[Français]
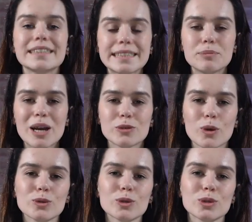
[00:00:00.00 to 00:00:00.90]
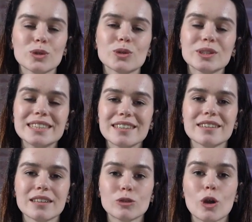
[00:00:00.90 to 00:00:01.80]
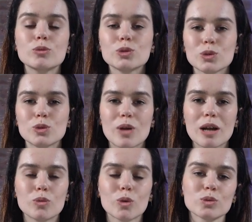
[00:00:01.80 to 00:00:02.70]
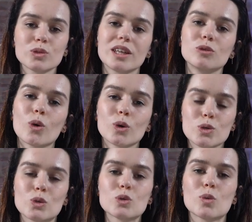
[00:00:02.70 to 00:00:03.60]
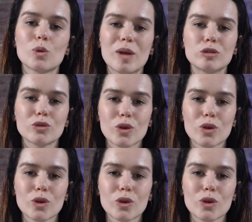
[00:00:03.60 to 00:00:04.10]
N'hésite pas à te rendre sur notre site internet Up to School pour consulter nos ressources pour le bac de